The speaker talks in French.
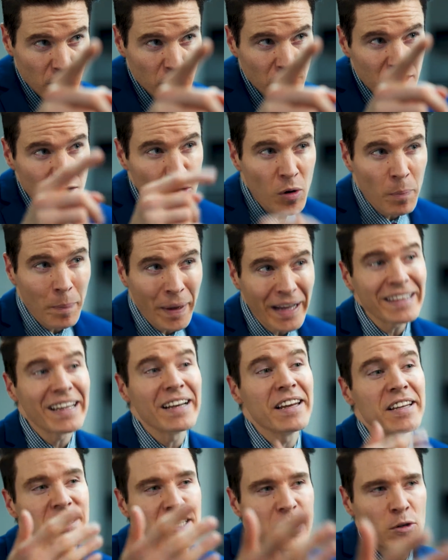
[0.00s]
autres et soient prêts à
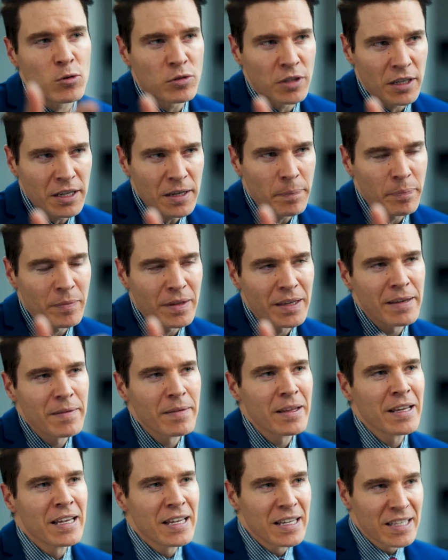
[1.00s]
les écouter.
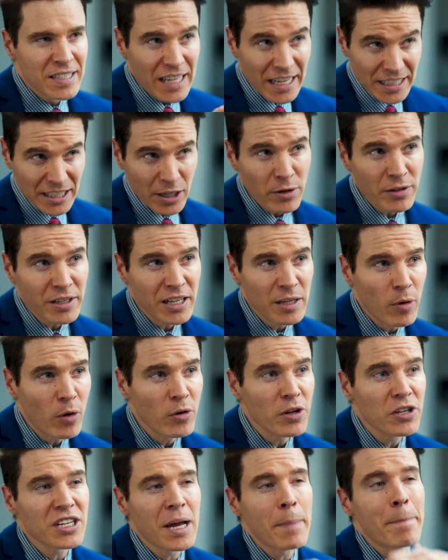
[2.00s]
Ça crée un climat
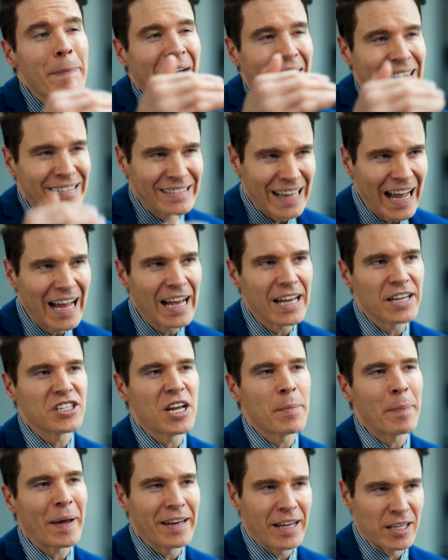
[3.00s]
où les gens partagent
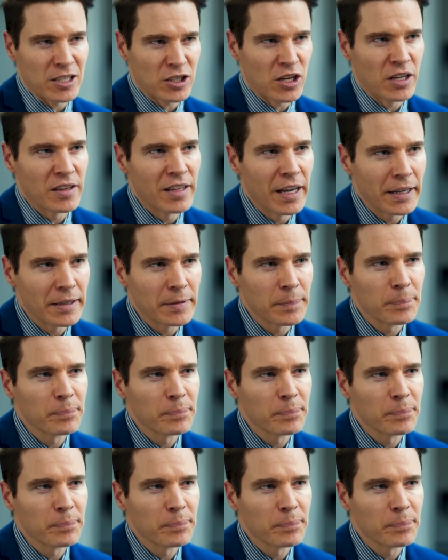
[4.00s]
et apprennent à se connaître.